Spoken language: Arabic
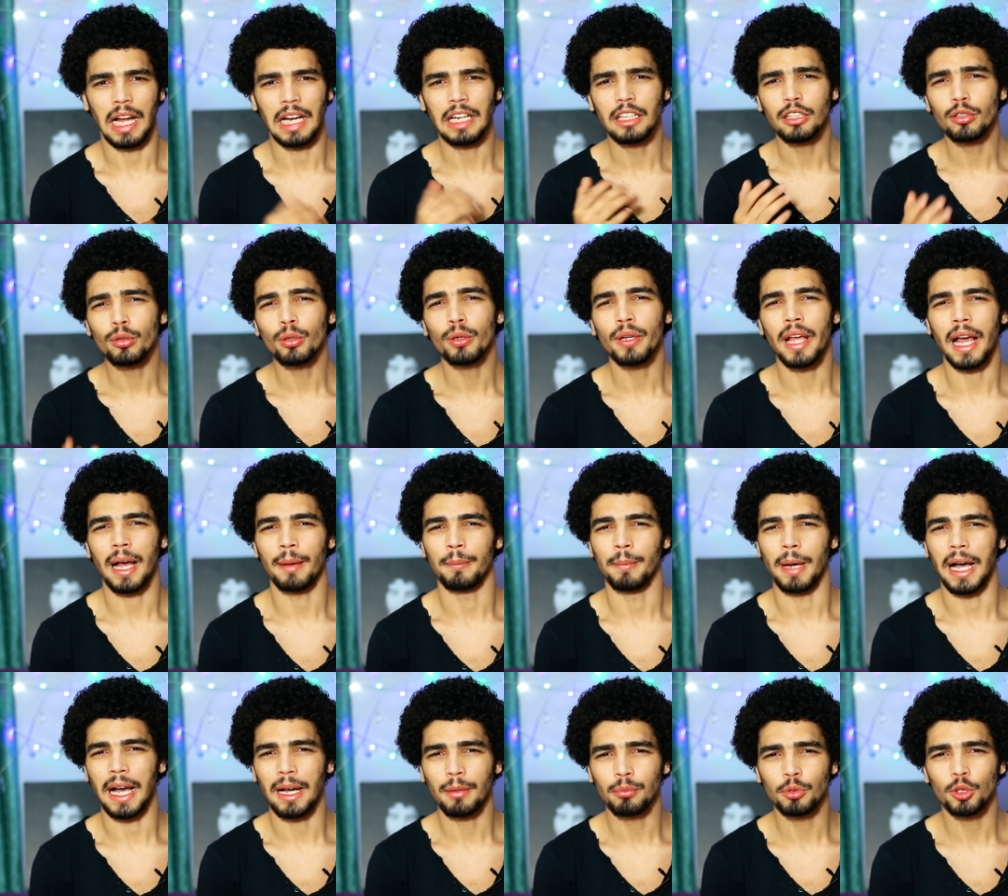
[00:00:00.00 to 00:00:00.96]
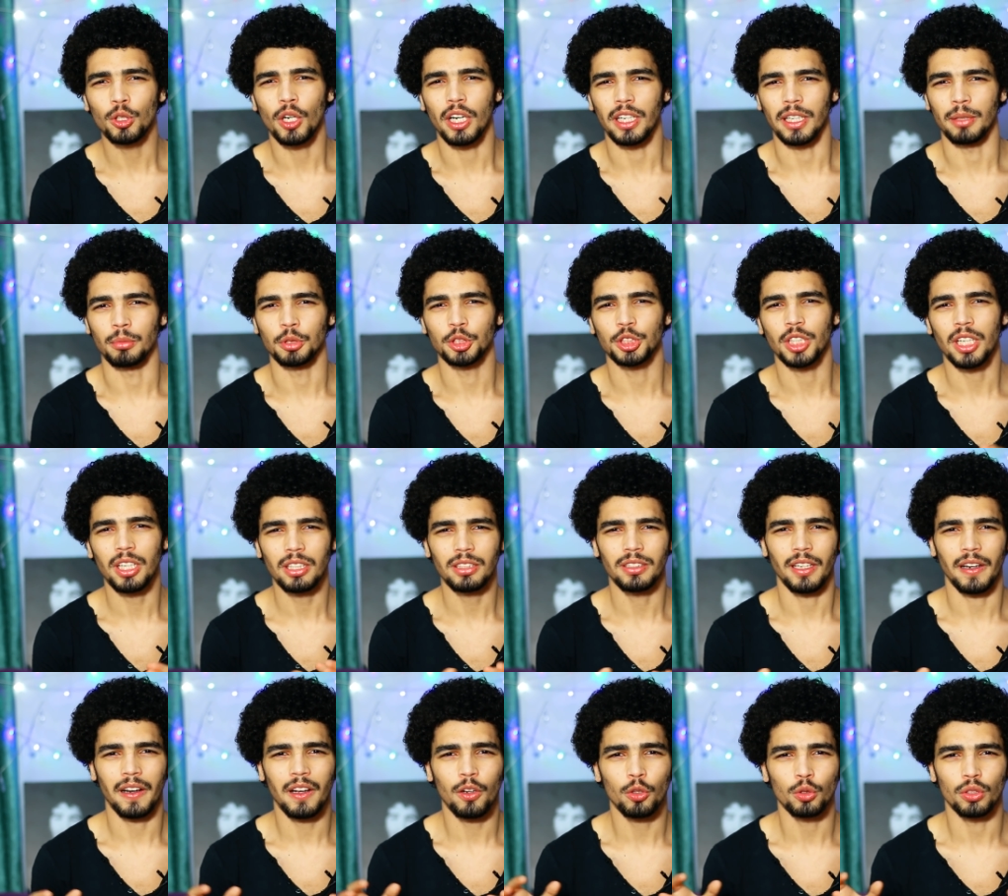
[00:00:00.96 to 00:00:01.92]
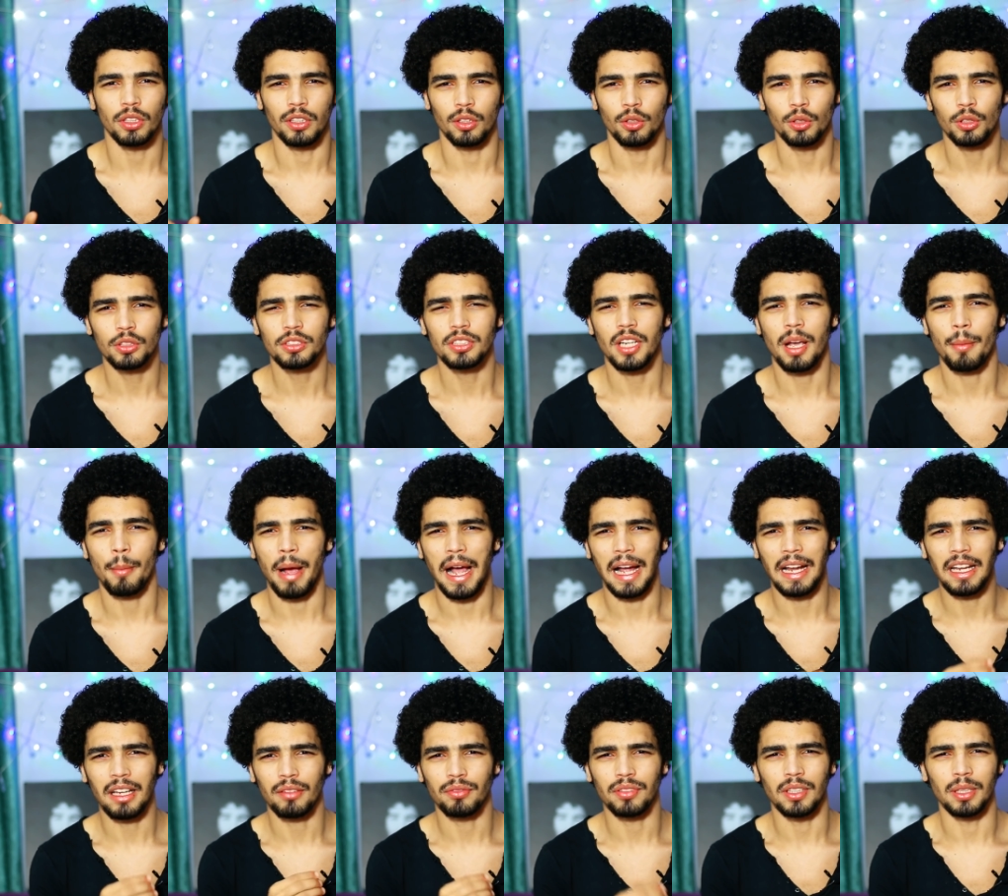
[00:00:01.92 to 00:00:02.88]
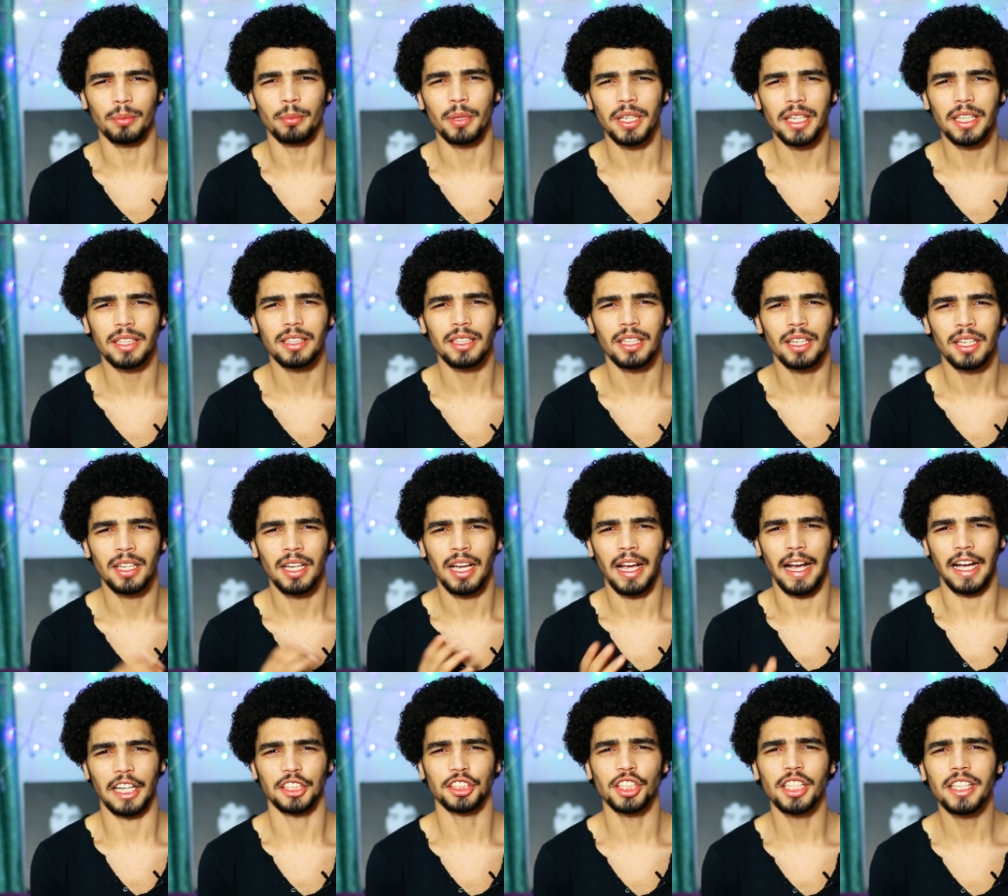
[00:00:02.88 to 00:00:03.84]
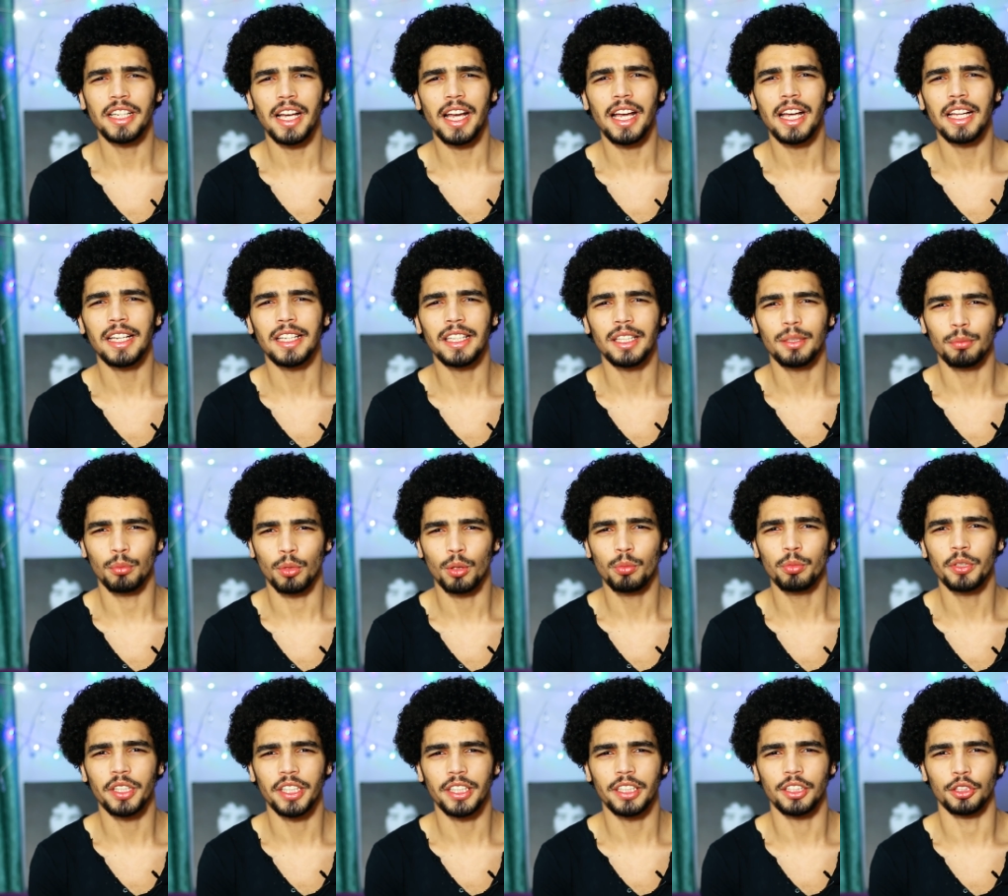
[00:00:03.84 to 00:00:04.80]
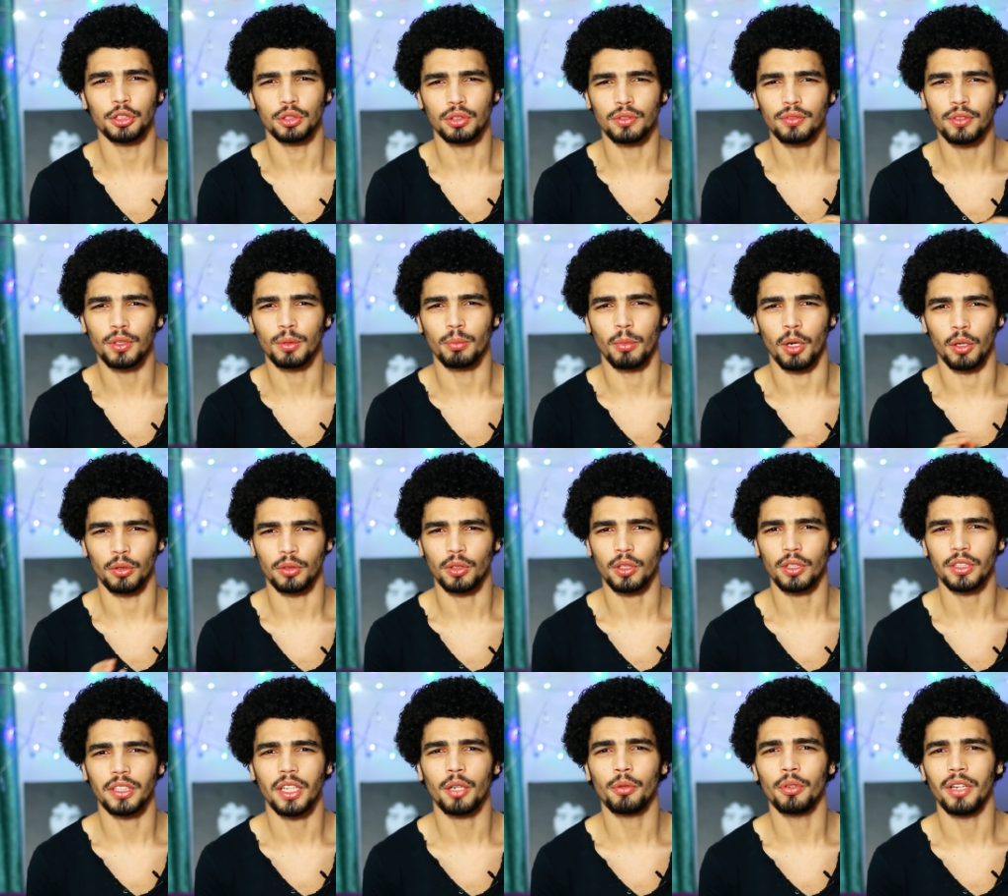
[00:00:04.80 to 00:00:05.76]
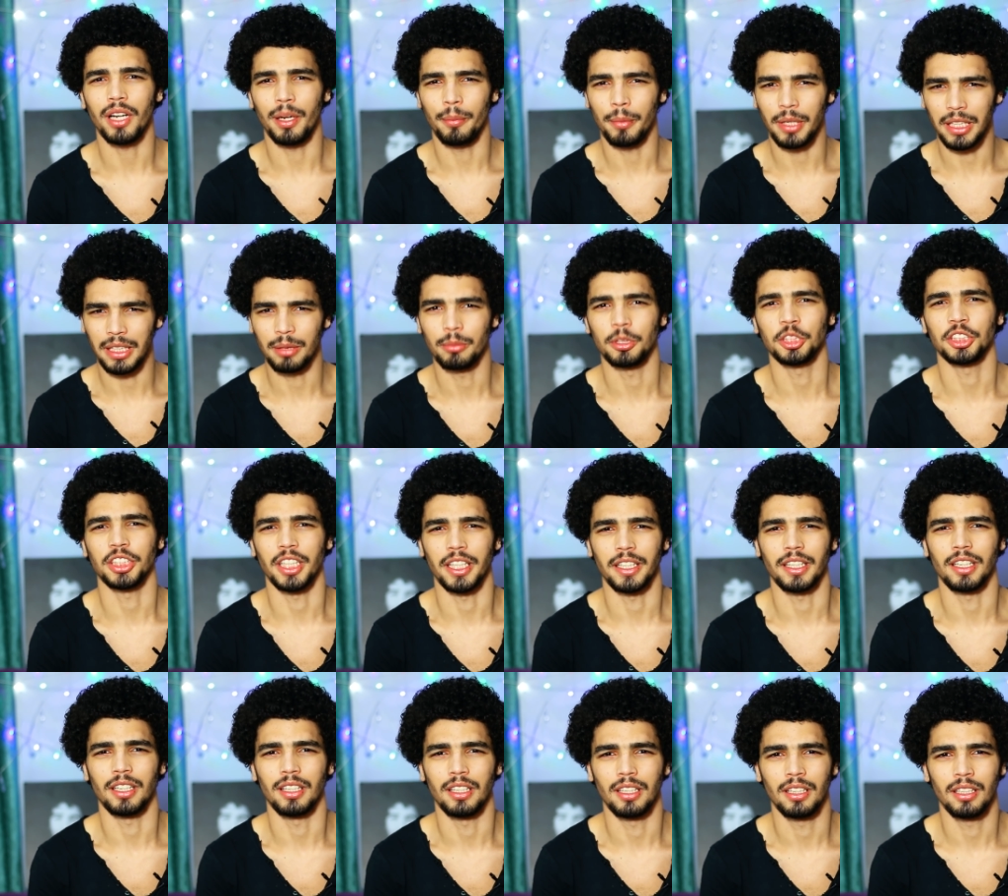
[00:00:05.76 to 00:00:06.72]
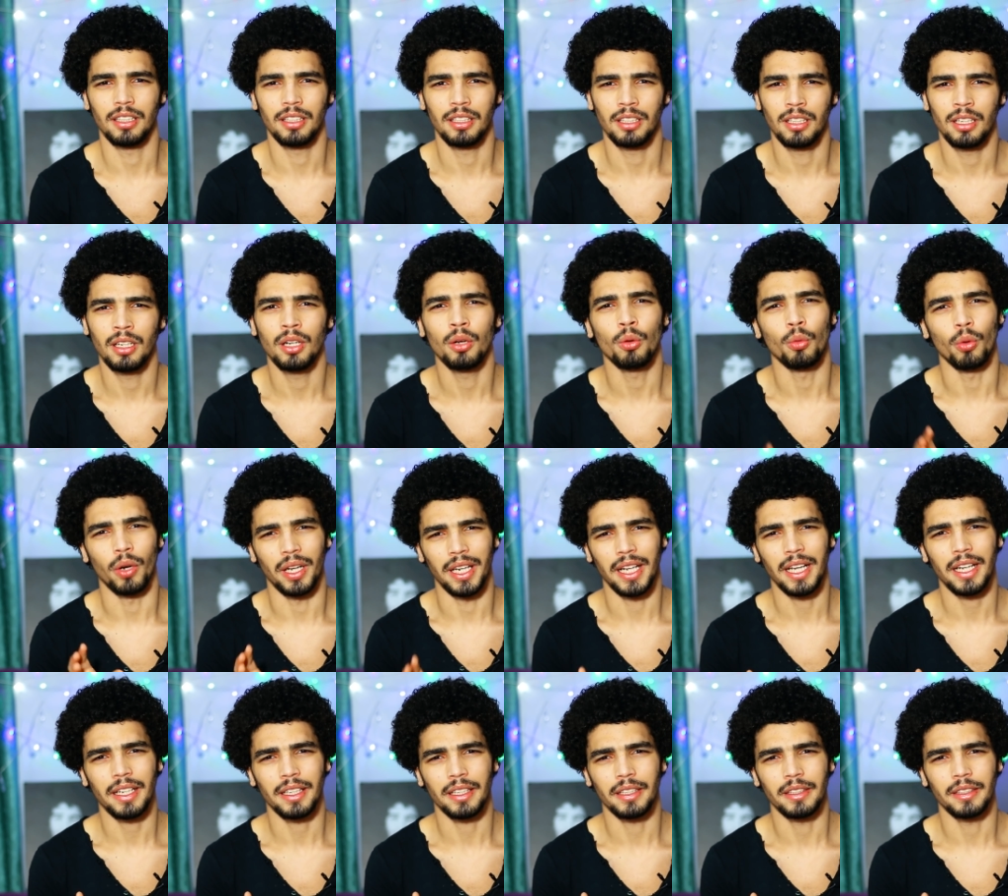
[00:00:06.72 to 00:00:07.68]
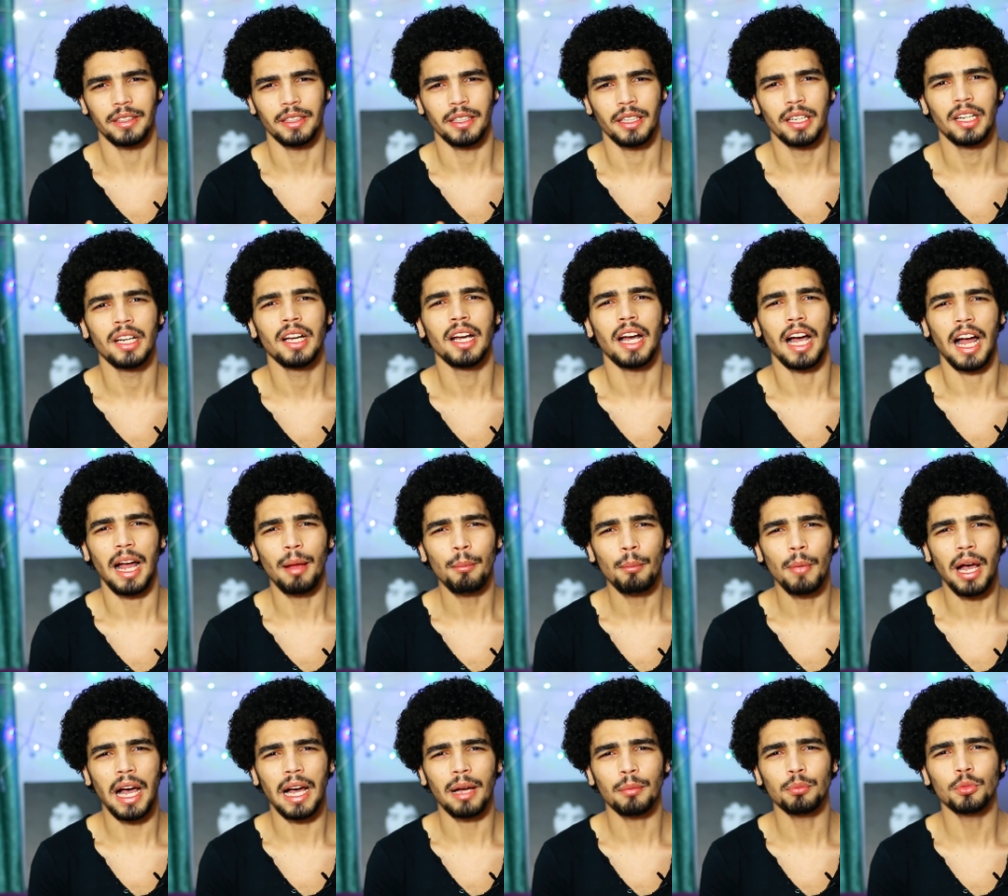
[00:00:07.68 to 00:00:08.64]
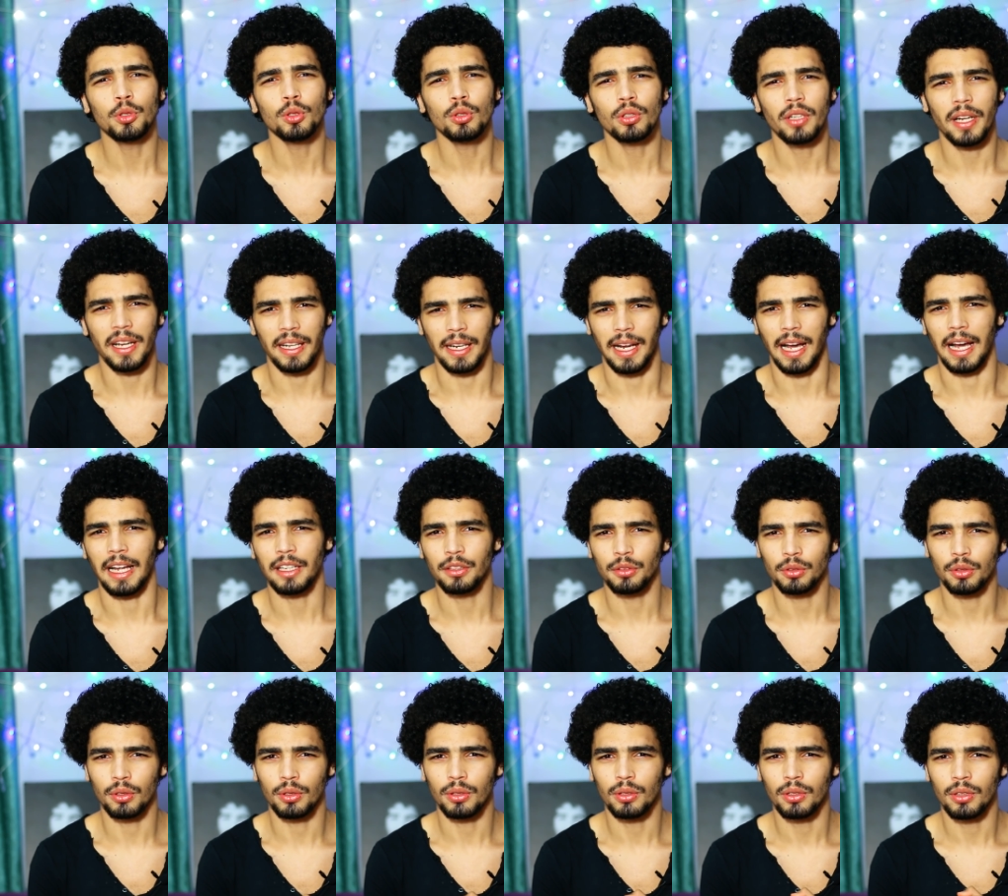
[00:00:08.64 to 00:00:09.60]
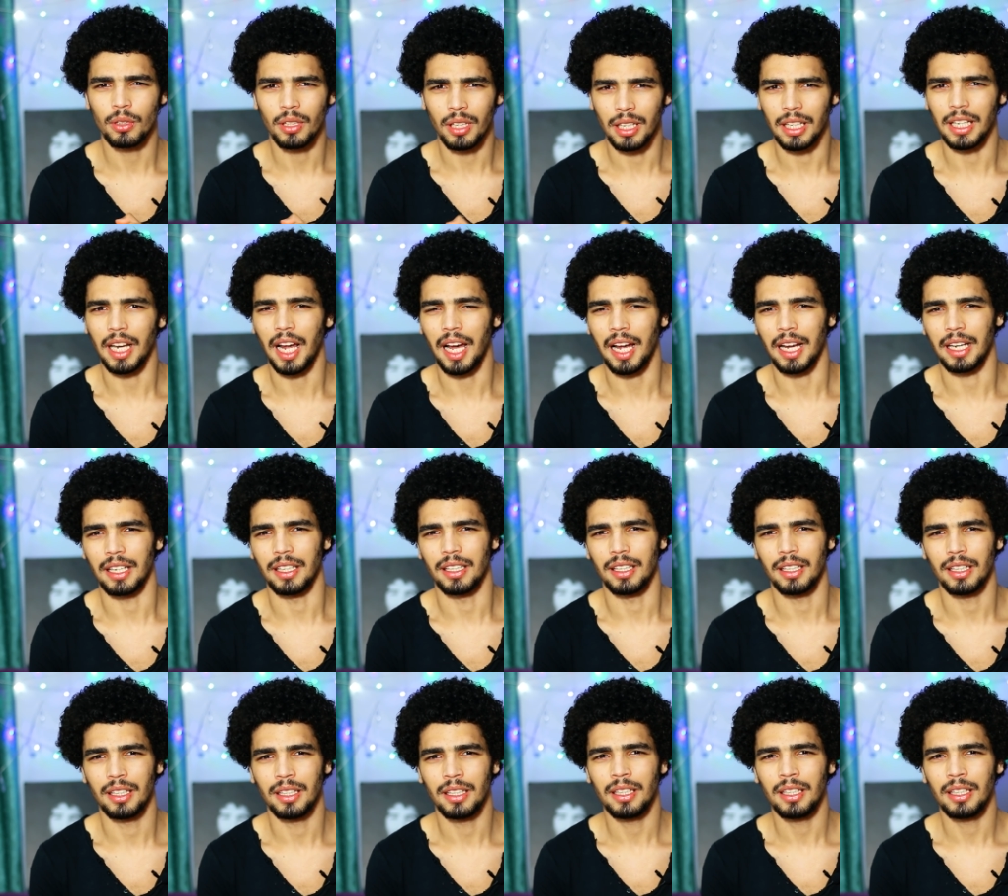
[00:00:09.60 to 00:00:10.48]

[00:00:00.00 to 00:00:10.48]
قالت له يا عم عبده انا مش هقدر اخد الجثة معايا في البيت عشان أهلي ممكن يشوفوا الموضوع ده ويعمل لي مشاكل ولكن عم عبده كان عنده الحل